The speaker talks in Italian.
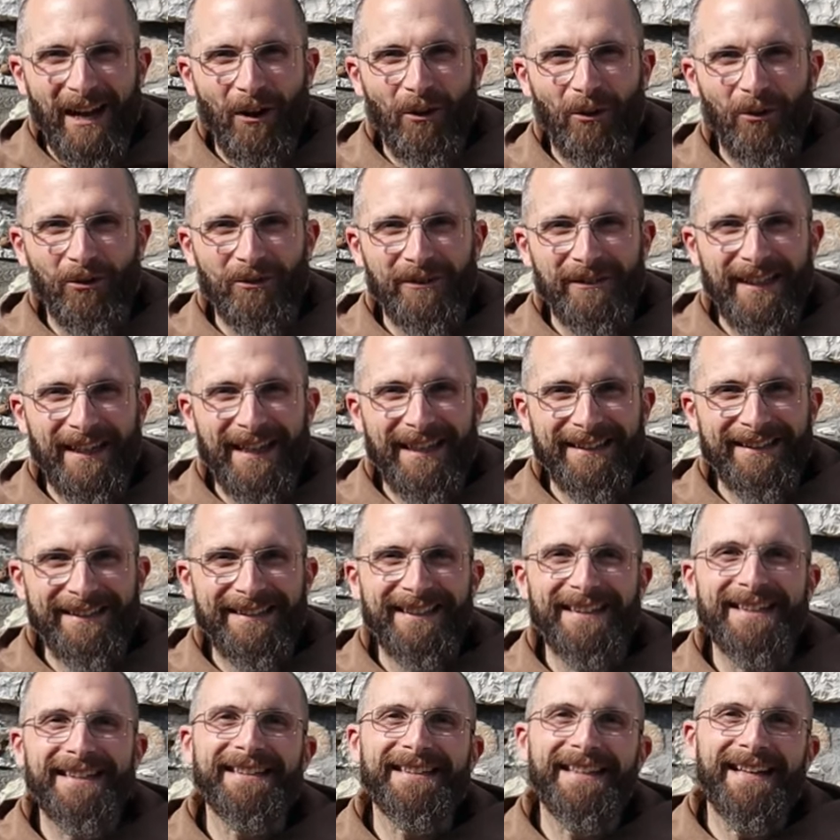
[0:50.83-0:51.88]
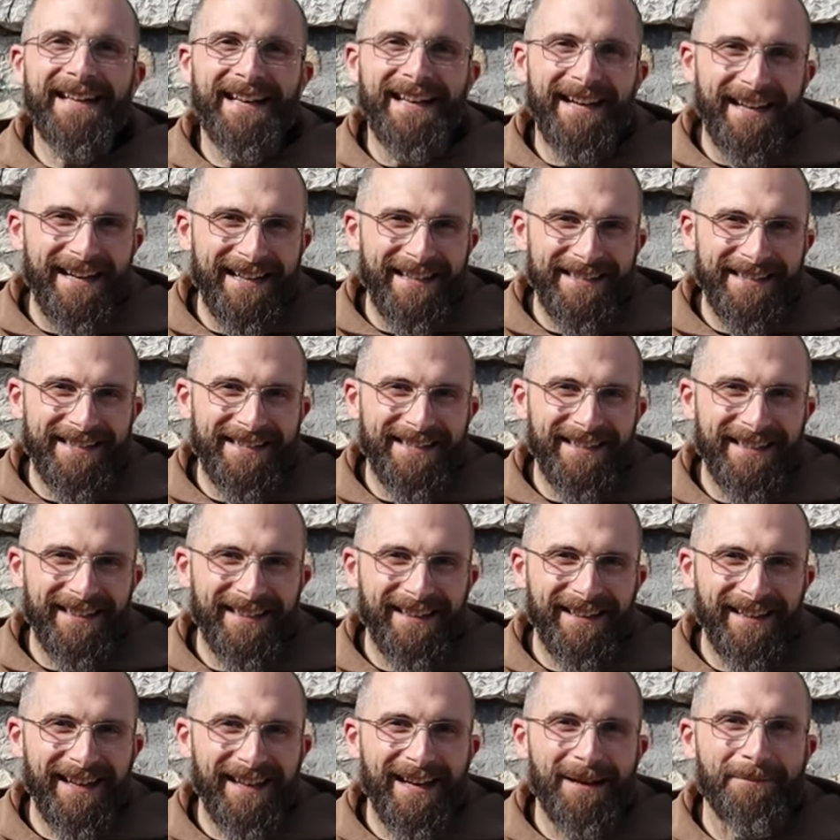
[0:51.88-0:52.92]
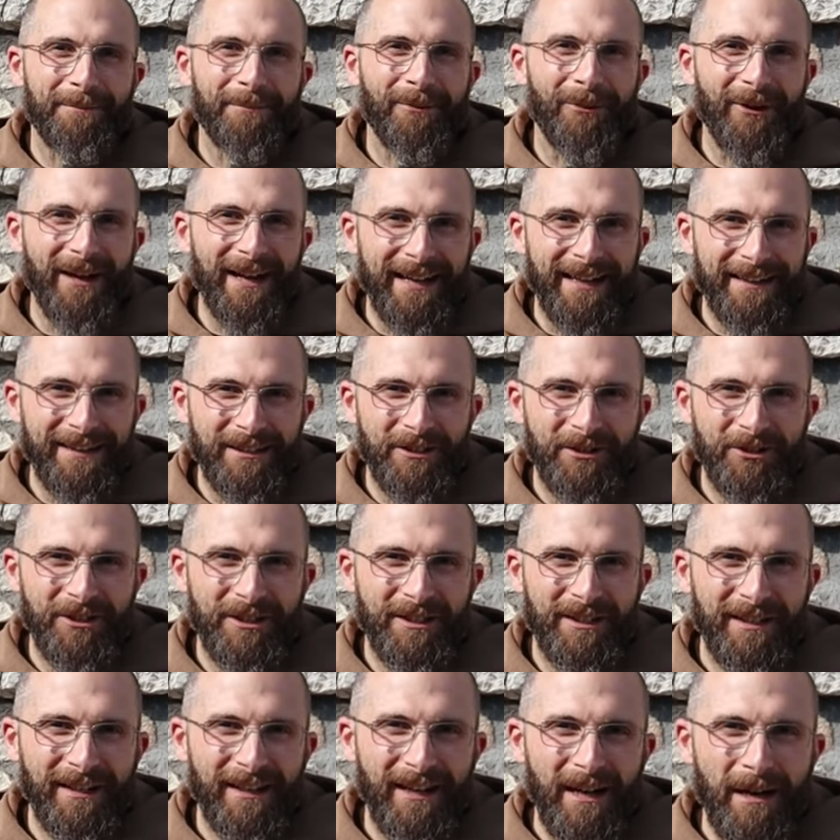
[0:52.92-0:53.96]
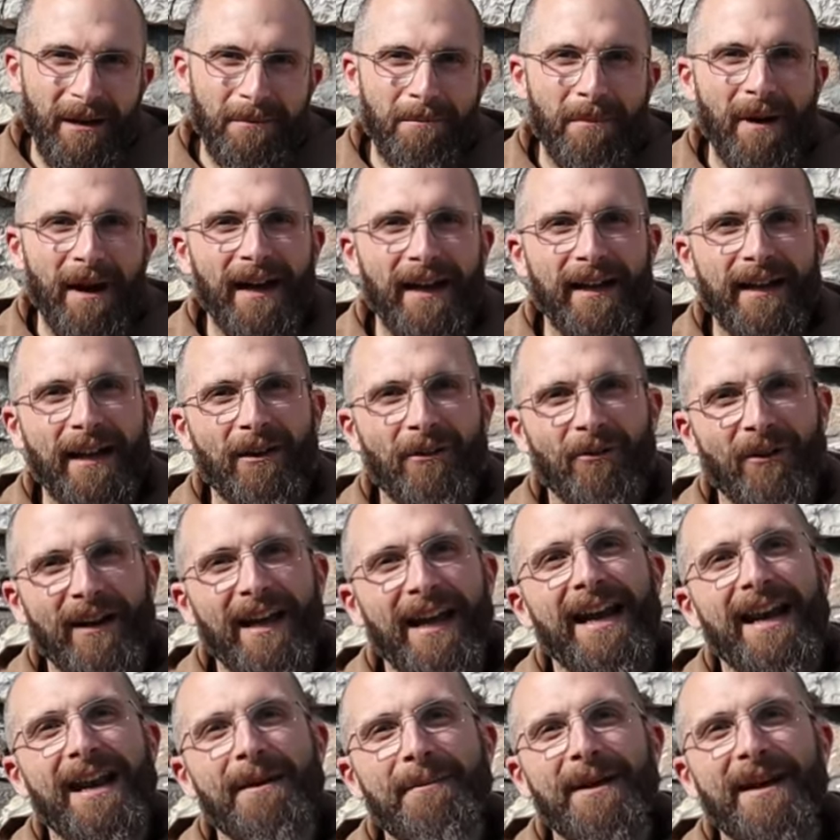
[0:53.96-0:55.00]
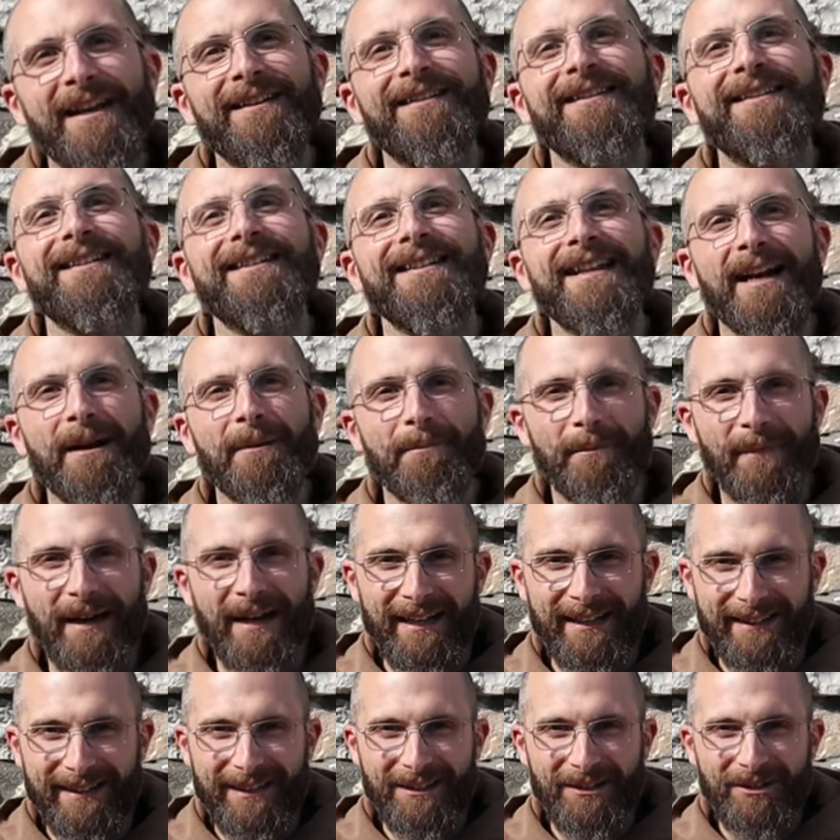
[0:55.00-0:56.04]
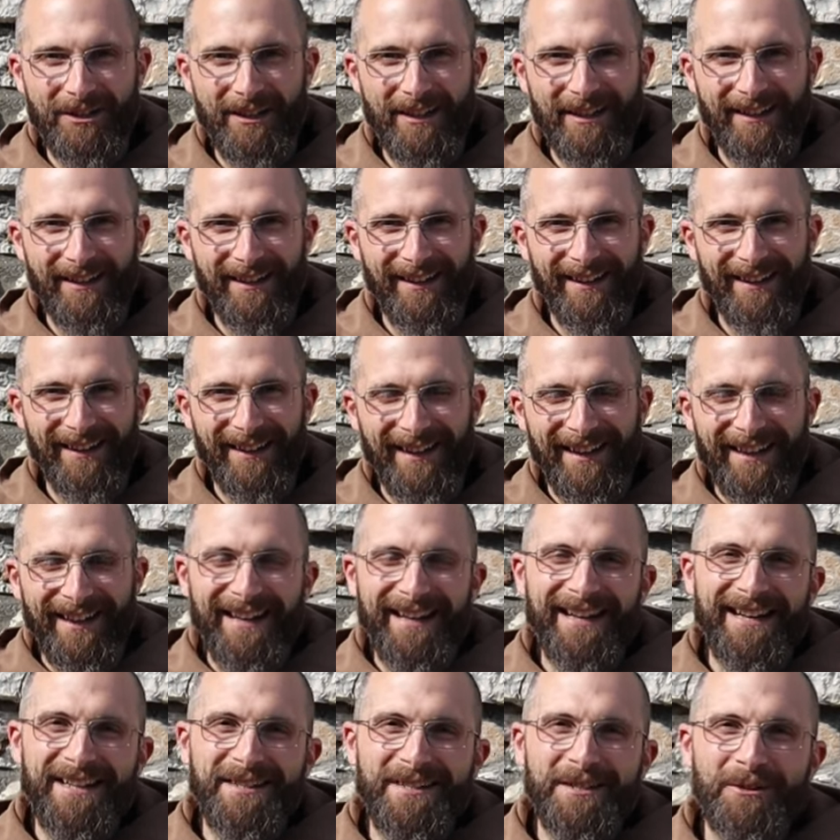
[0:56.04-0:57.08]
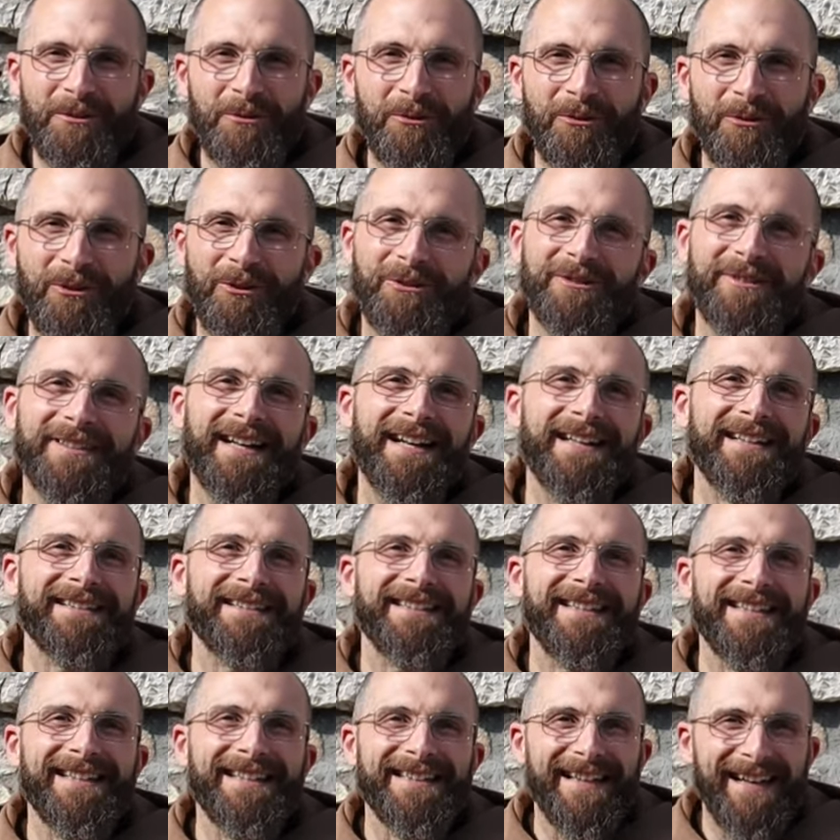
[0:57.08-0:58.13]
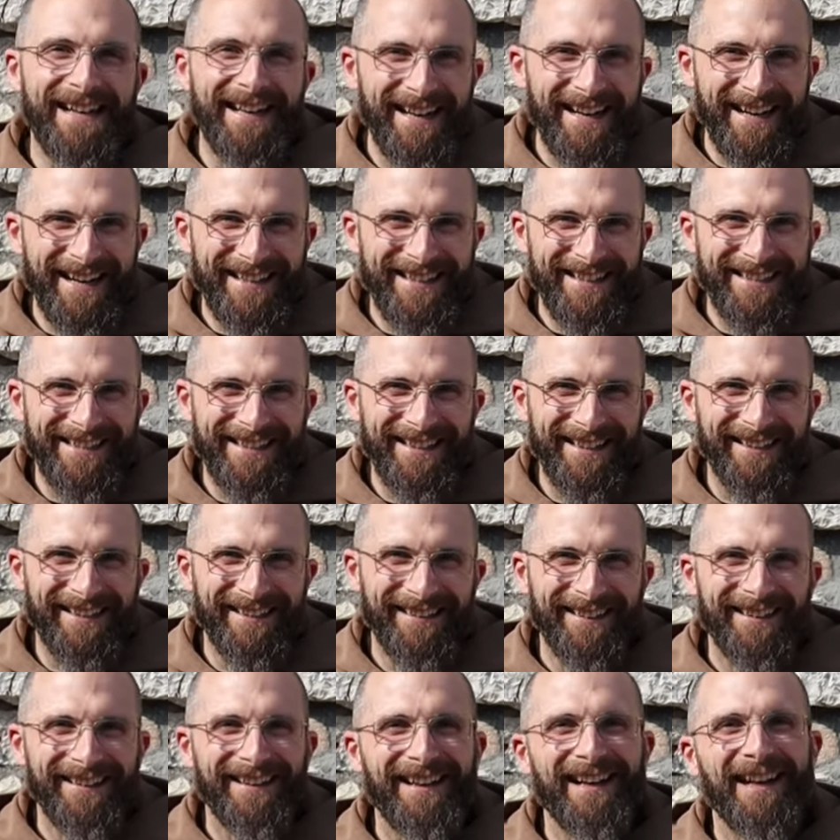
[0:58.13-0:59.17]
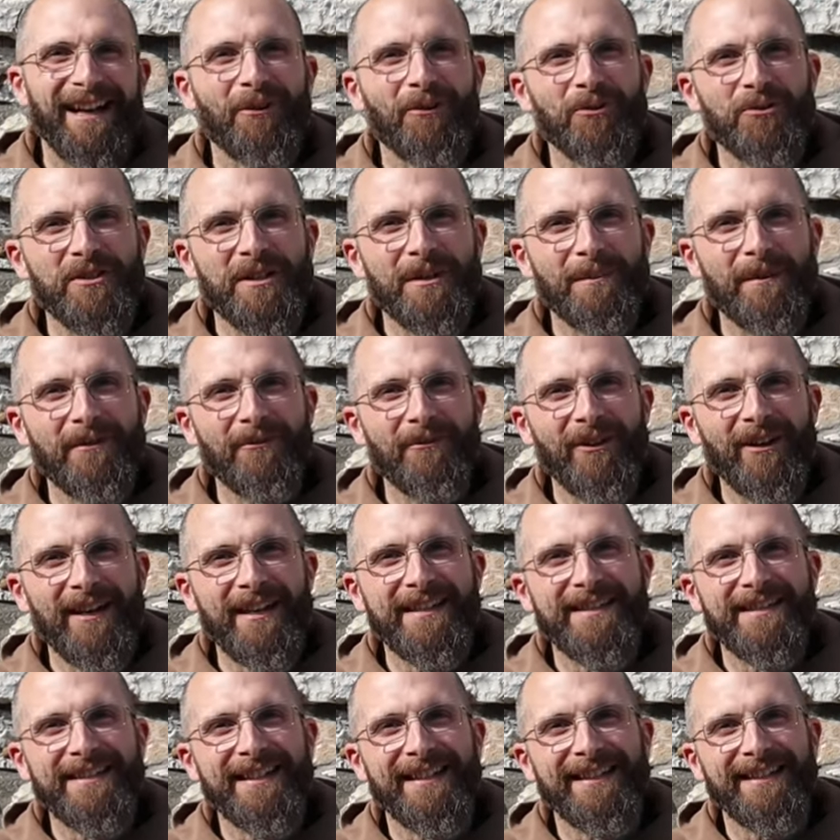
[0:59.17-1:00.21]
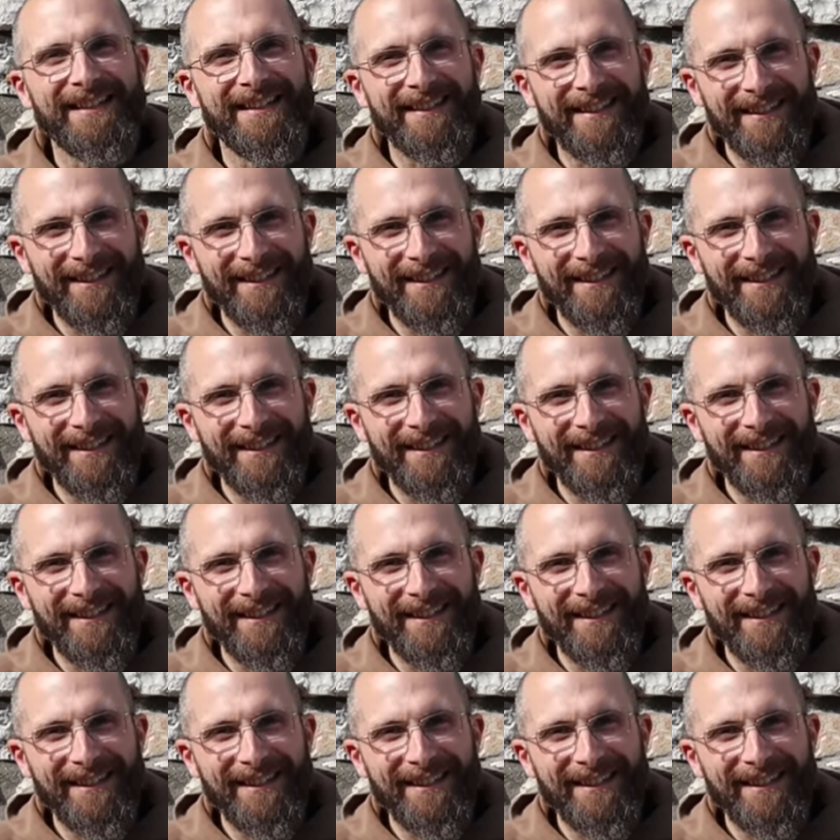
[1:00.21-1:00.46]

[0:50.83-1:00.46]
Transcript: contratti di tenerezza e poetici, ma anche con elementi drammatici. Innanzitutto tratti di tenerezza, la consapevolezza di